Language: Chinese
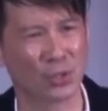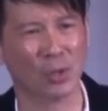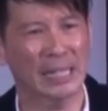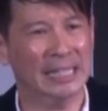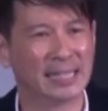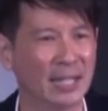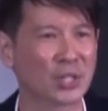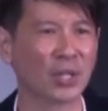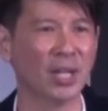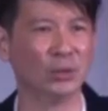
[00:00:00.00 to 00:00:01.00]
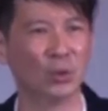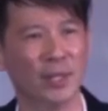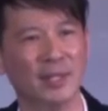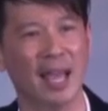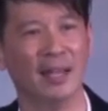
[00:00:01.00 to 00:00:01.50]
神的时候真的是很
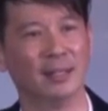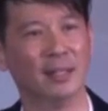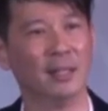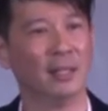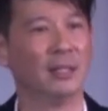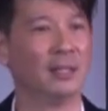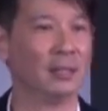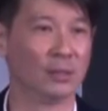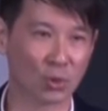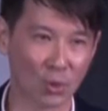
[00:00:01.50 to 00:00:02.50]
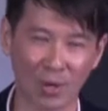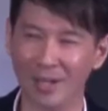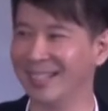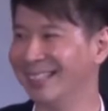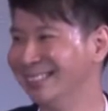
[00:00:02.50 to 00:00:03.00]
困难。
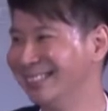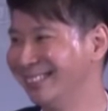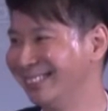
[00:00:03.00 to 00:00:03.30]
错了，